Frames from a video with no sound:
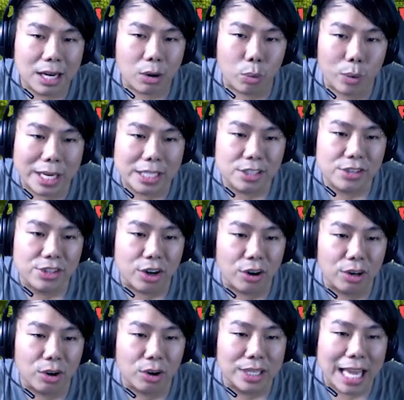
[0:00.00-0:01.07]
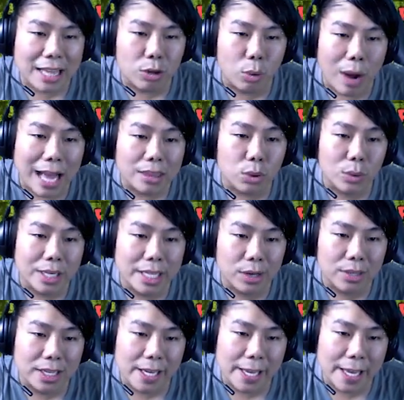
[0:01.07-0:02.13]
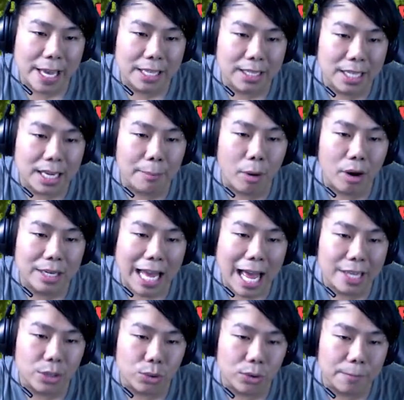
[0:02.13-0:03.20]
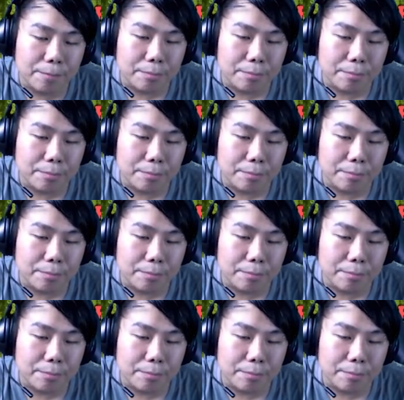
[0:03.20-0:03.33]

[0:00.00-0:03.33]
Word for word: ควีนโซโลด้านขวาตัวเดียวเลย อันนี้ยังพอได้อยู่